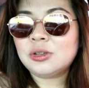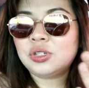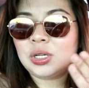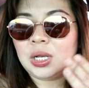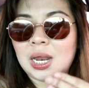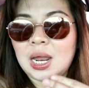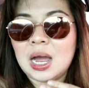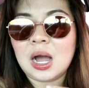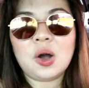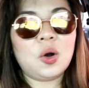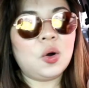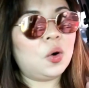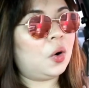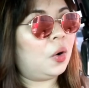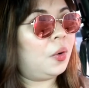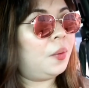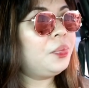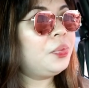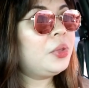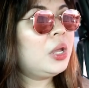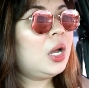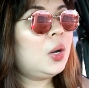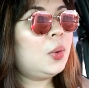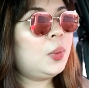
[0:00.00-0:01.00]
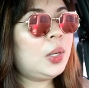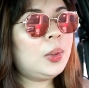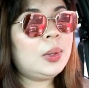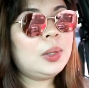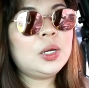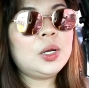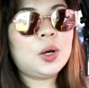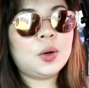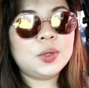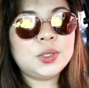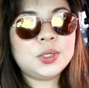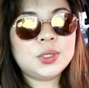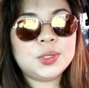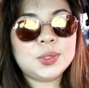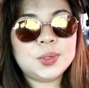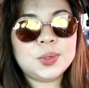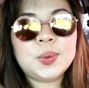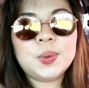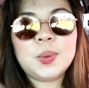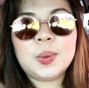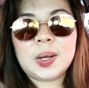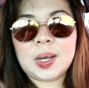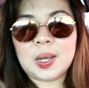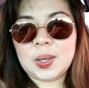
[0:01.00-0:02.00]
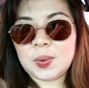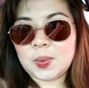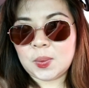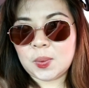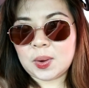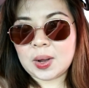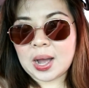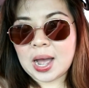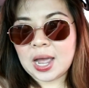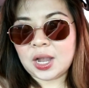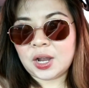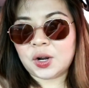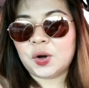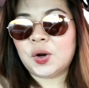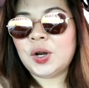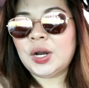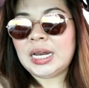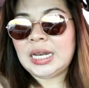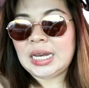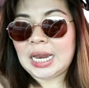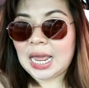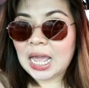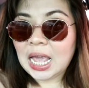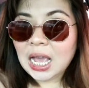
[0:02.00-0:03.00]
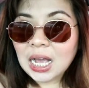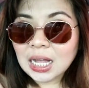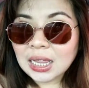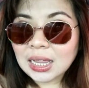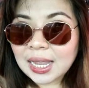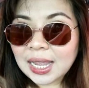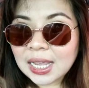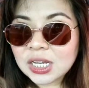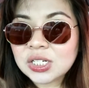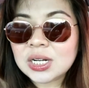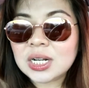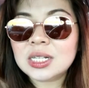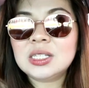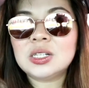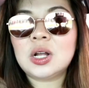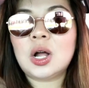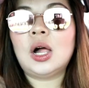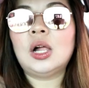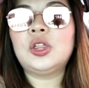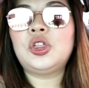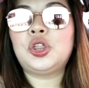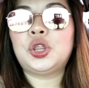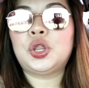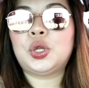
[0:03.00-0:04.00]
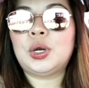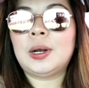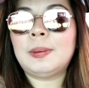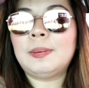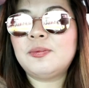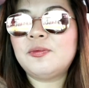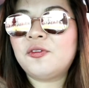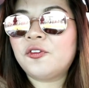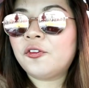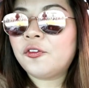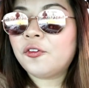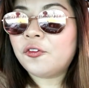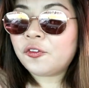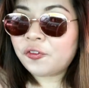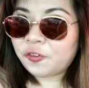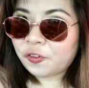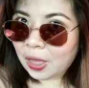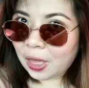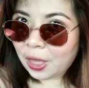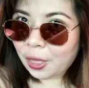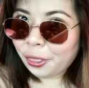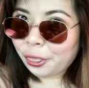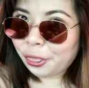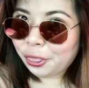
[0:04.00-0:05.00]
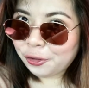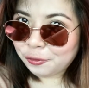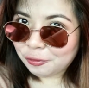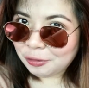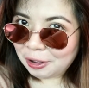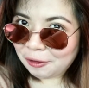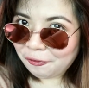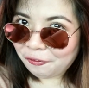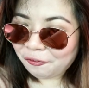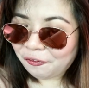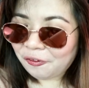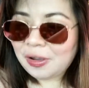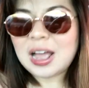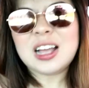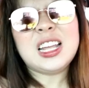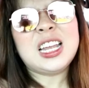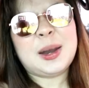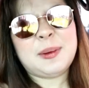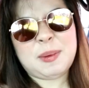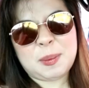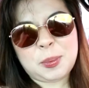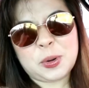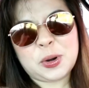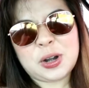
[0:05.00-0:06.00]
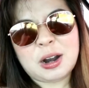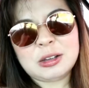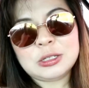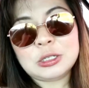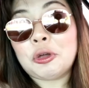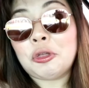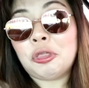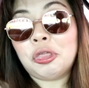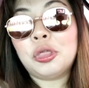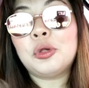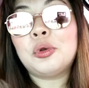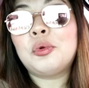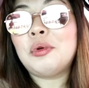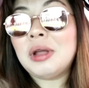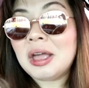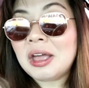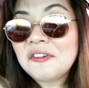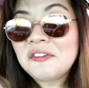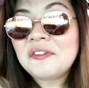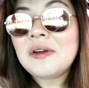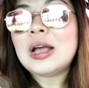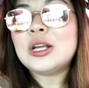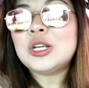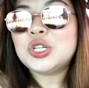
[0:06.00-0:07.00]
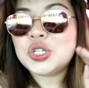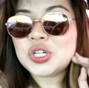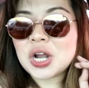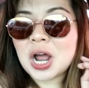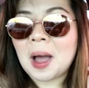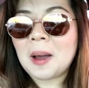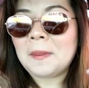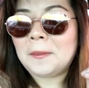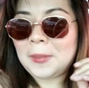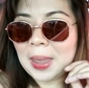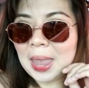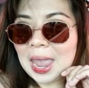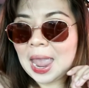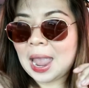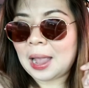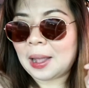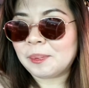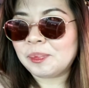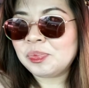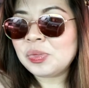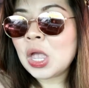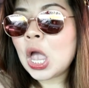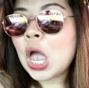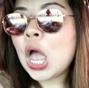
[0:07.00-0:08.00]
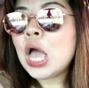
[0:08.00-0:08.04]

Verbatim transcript: Actually ako, we will go to Ukay-Ukay or in English, it's called thrift thrift. Here, i-pronounce thrift shopping.